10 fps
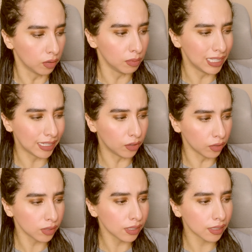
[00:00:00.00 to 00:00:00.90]
Como les digo,
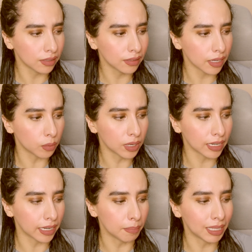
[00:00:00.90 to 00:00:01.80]
no se siente
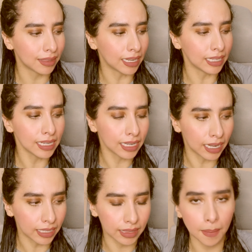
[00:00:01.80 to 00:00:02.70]
una crema tan
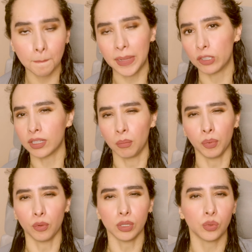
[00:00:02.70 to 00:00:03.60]
ligerita, pero
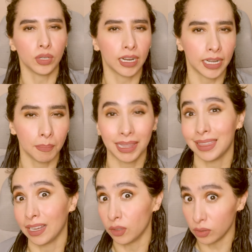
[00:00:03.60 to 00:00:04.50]
tampoco es una crema
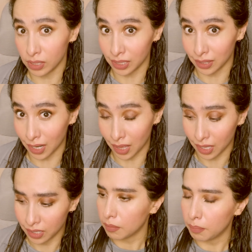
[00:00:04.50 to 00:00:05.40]
tan concentrada.
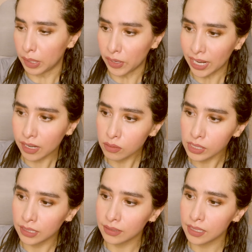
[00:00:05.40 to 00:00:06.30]
Pero ya que no
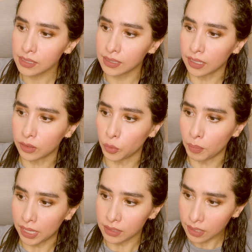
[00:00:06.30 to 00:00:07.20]
sientes que
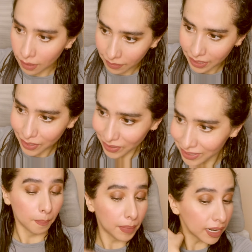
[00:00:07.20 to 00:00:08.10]
me des el cabello,
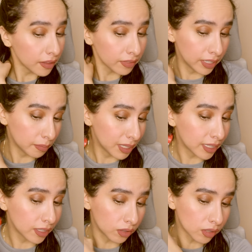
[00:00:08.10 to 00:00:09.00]
para definir
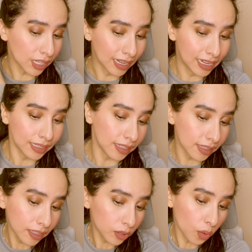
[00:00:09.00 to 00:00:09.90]
mis rizos
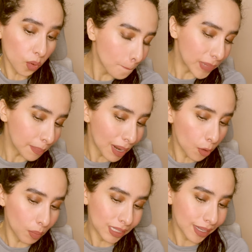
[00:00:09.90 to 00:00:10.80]
necesito
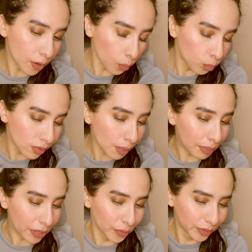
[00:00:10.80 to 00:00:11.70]
primero pasar un
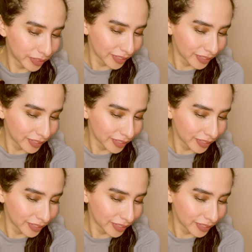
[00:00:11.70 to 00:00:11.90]
cepillo.